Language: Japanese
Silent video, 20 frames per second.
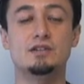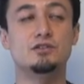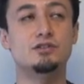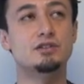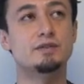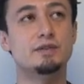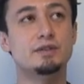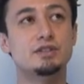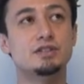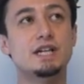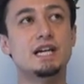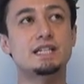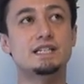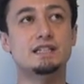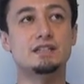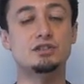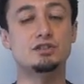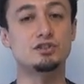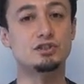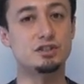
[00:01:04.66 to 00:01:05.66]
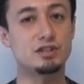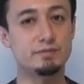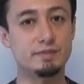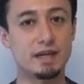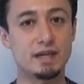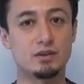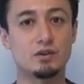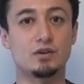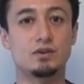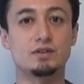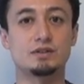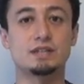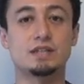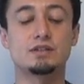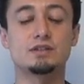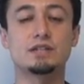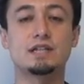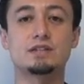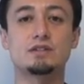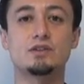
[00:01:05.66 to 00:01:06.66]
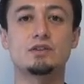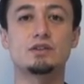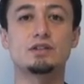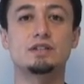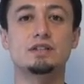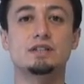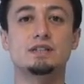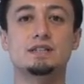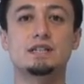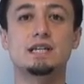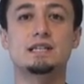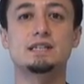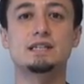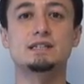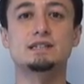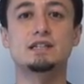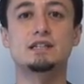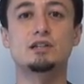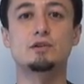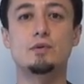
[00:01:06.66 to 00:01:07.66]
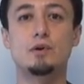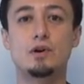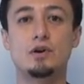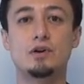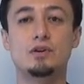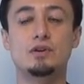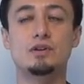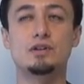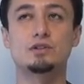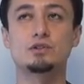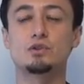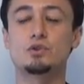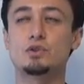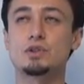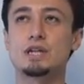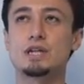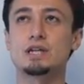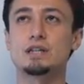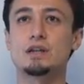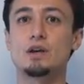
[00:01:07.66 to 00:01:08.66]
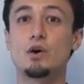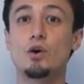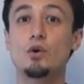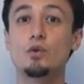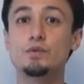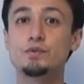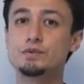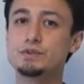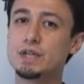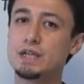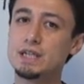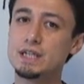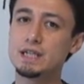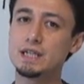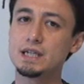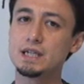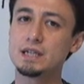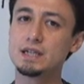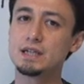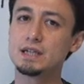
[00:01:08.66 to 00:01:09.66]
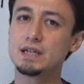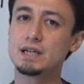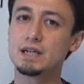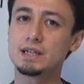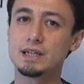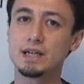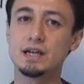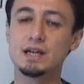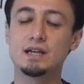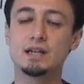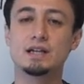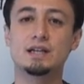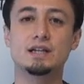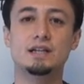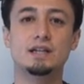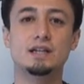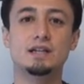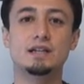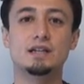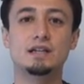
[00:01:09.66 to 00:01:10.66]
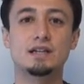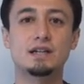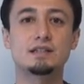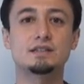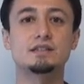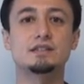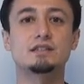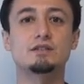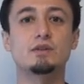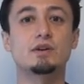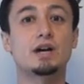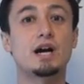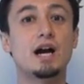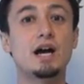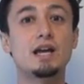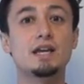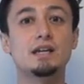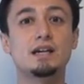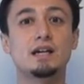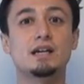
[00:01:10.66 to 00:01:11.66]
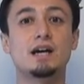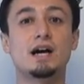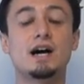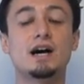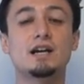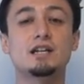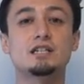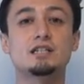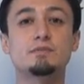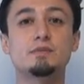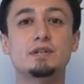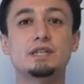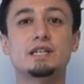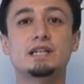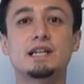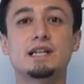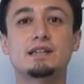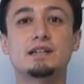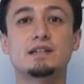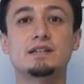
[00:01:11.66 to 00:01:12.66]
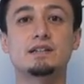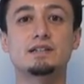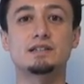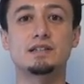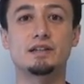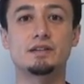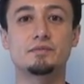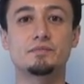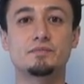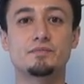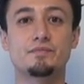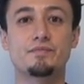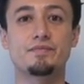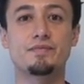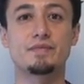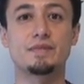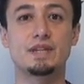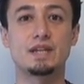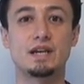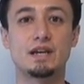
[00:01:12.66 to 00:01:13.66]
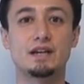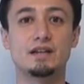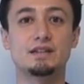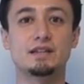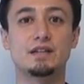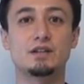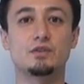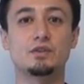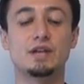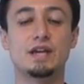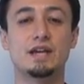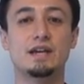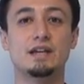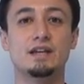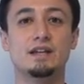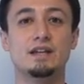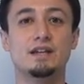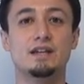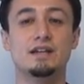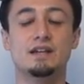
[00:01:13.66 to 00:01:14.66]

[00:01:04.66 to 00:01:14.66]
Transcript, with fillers: 11名ぐらいじゃないです11名の生徒さんと行ったんですけどもその中でお二人かなが実は海外が初めてだったんですねいやなので